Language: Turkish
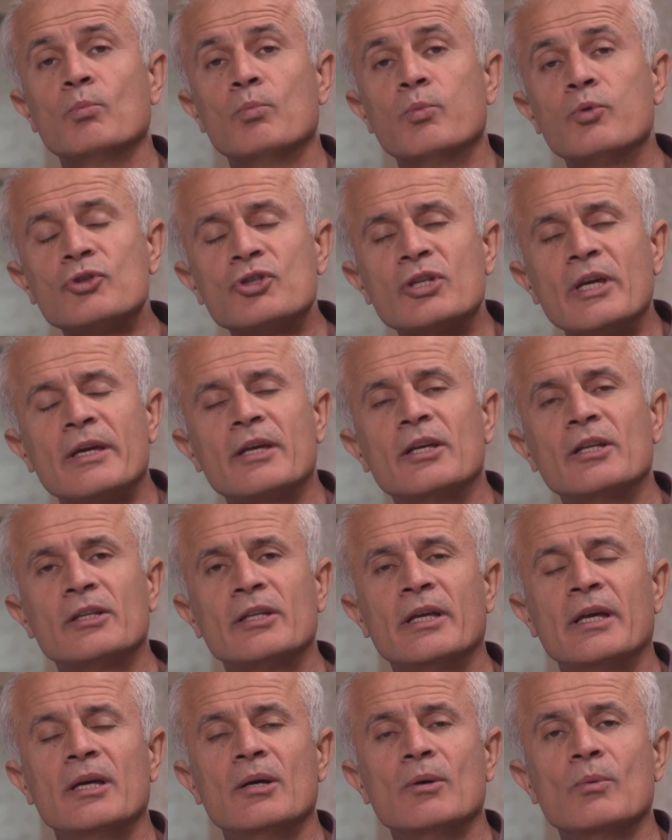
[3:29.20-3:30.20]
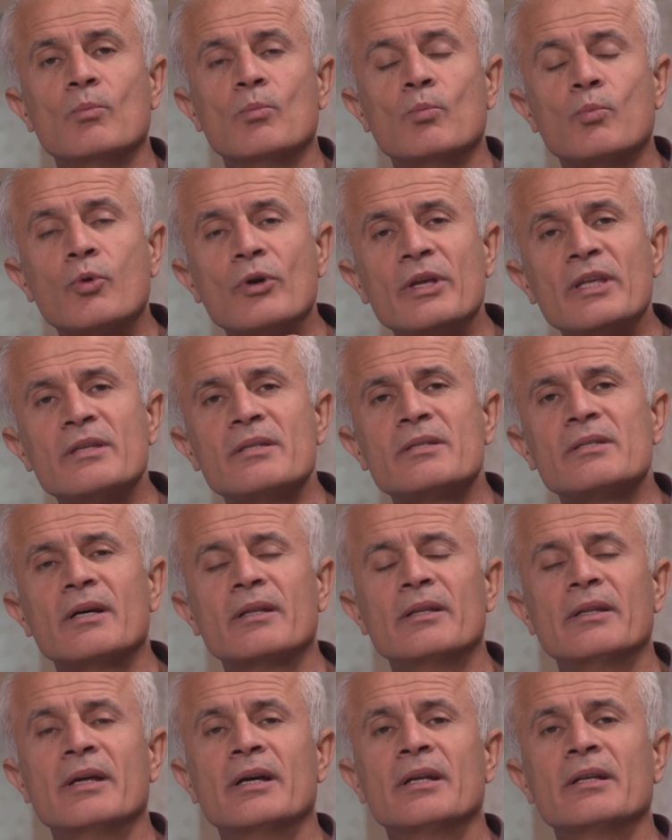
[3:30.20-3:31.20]
Bu şekilde bu
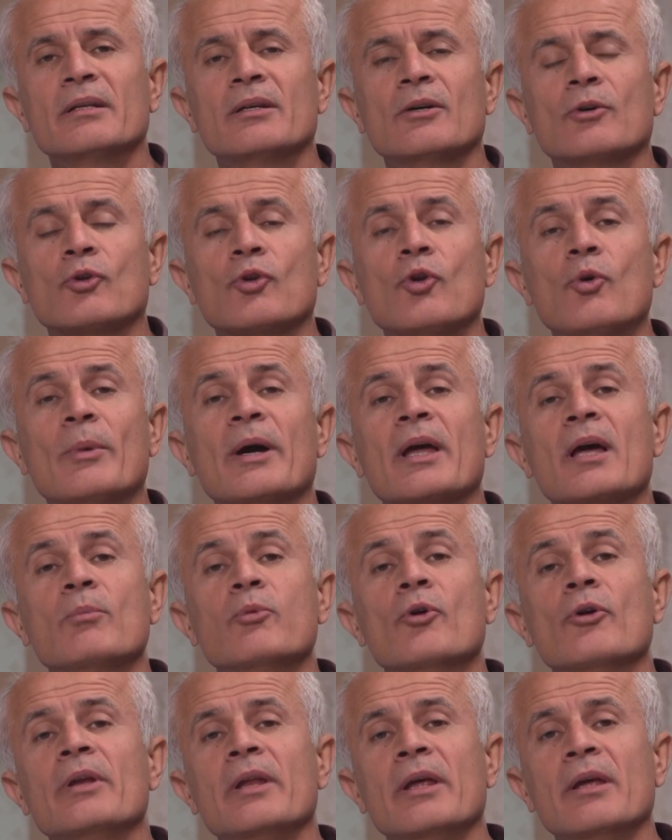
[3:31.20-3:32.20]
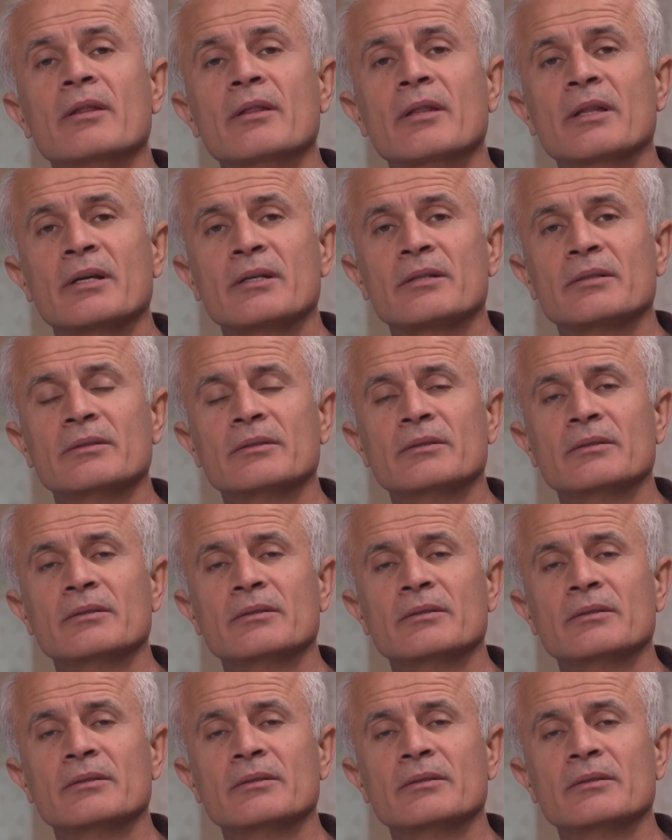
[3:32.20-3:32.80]
insanlar Roma'ya boyun eğdiler.